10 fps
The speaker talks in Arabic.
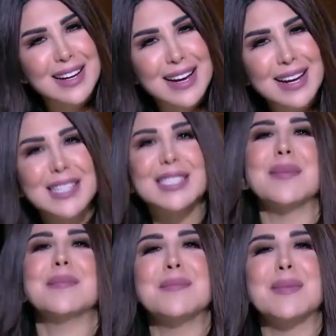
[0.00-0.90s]
اللي
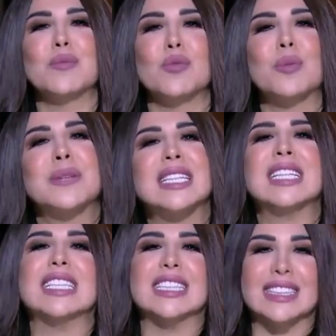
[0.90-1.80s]
لسه
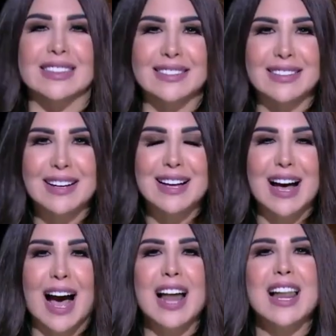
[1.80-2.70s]
مبتدئين
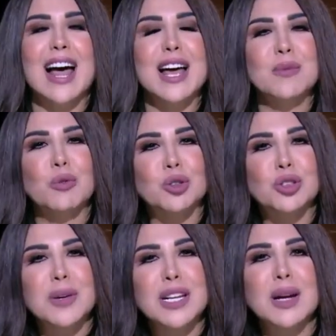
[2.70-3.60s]
على
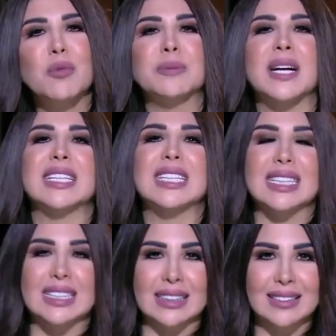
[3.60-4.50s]
المطربين
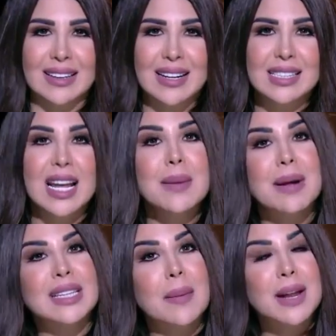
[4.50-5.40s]
المبتدئين زي
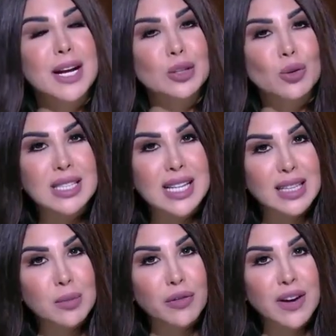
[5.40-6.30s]
ما انت مانع دول
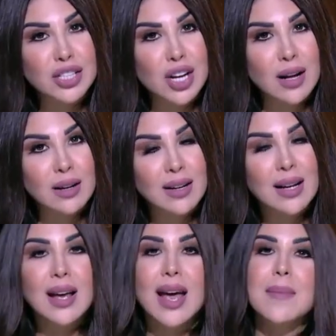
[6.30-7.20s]
يستخدموا فلاشه
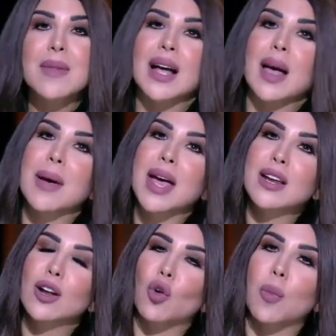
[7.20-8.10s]
امنع كمان
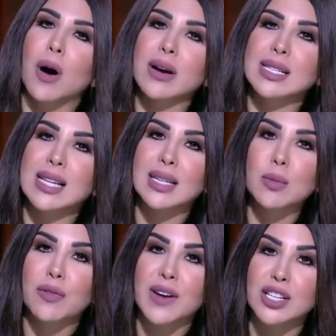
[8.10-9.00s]
الكبار
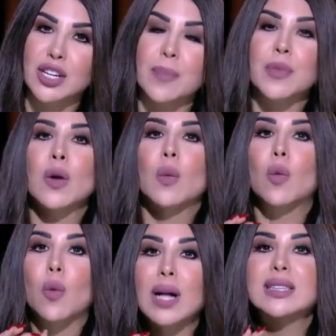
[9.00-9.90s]
يستخدموا فلاشه
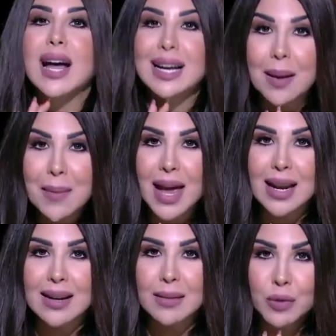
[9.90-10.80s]
ووضح
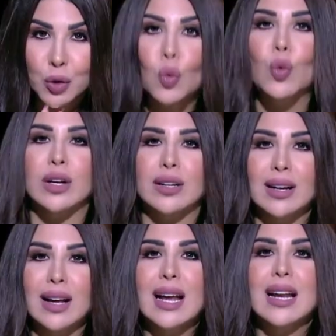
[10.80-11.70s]
كمان بيقول
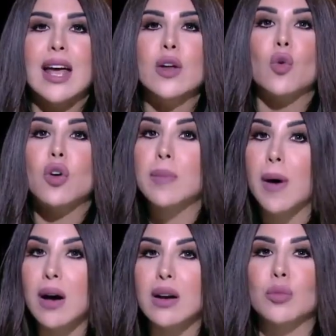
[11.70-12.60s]
لانه
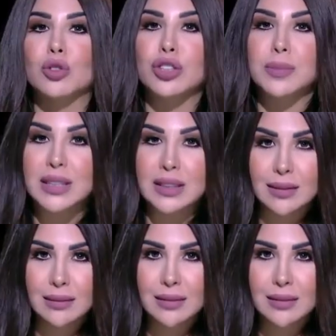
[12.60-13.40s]
كبار المطربين